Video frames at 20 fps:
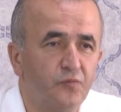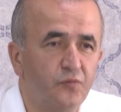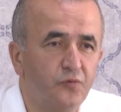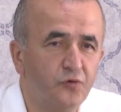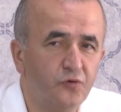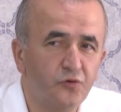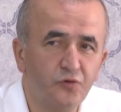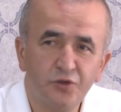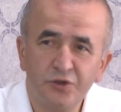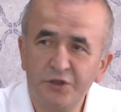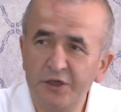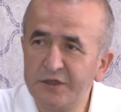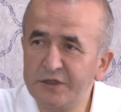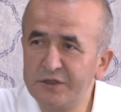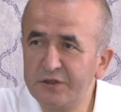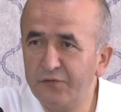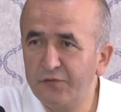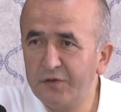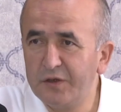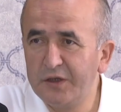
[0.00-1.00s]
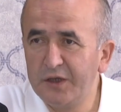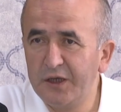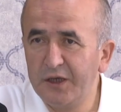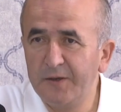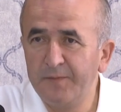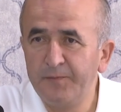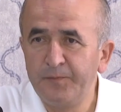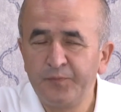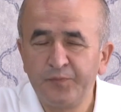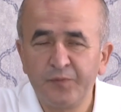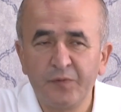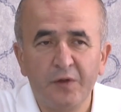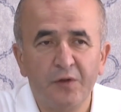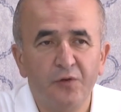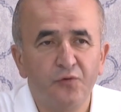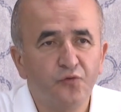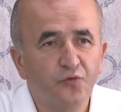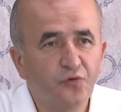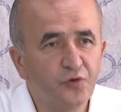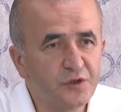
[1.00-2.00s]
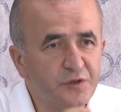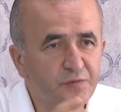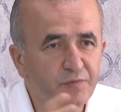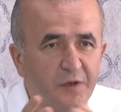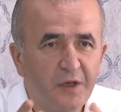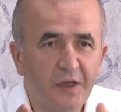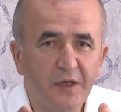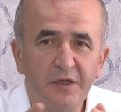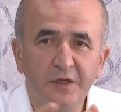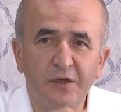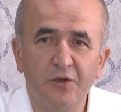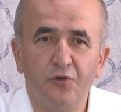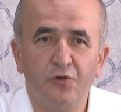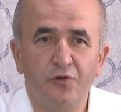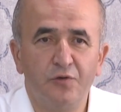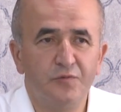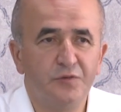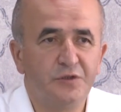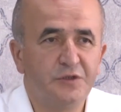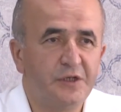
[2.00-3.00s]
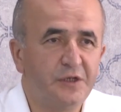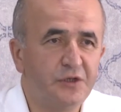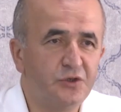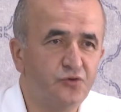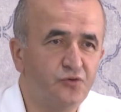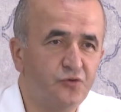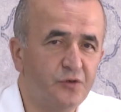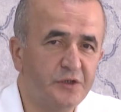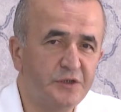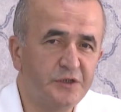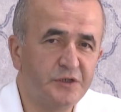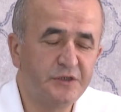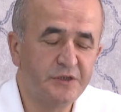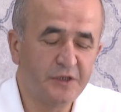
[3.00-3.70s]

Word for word: bu çerçevede turizmle ilgili önümüzdeki süreç